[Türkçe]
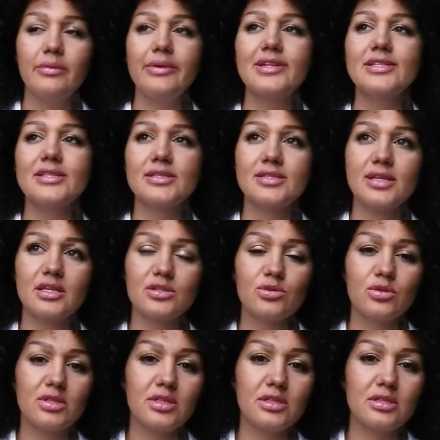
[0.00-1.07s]
Birisi
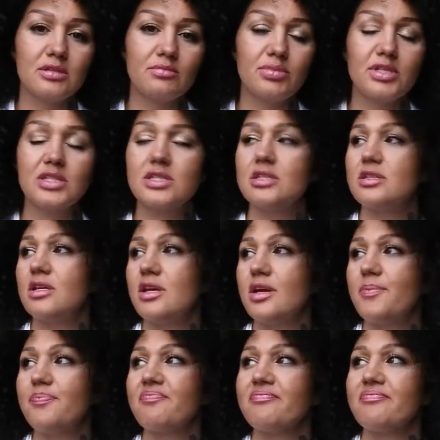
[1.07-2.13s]
Sensodine'in birisi
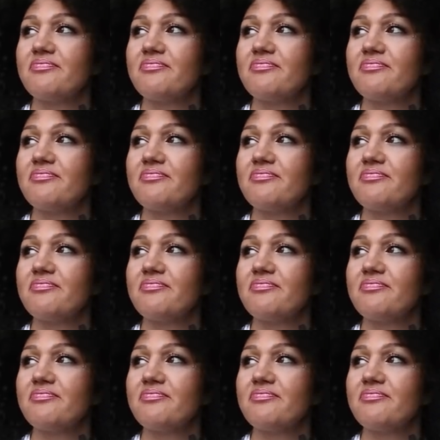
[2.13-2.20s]
de